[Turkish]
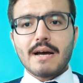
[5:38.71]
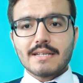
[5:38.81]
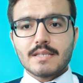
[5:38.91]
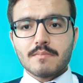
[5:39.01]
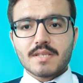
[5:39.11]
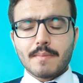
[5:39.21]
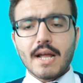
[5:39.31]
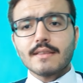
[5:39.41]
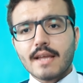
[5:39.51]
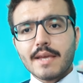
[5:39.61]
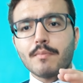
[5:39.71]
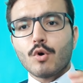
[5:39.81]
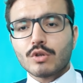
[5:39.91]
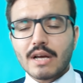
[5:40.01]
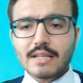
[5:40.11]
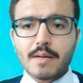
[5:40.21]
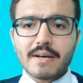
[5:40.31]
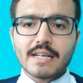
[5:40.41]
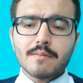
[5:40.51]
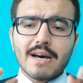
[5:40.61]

baktığım zaman hatta ilk bir ortaklığa bakalım.